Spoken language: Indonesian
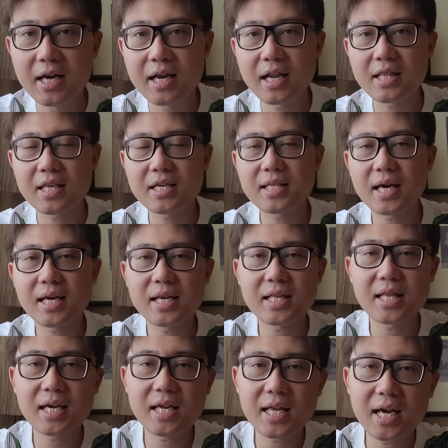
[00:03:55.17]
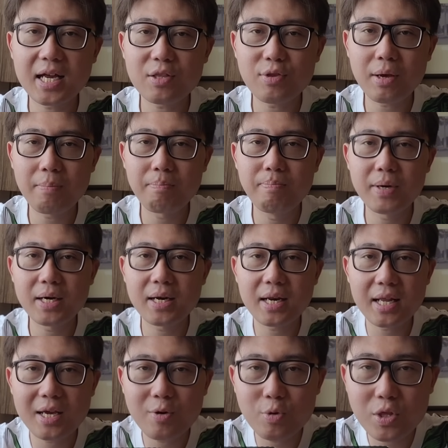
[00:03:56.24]
nanti kita akan lihat lagi di kartu yang
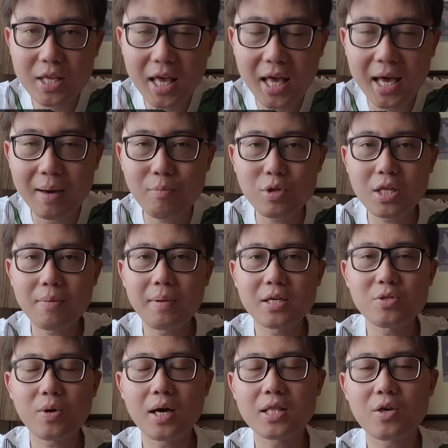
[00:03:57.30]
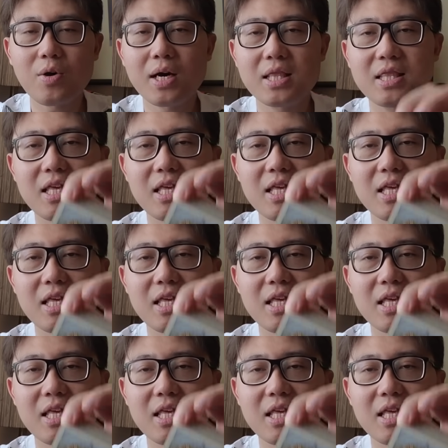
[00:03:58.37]
berikutnya kamu termasuk ataukah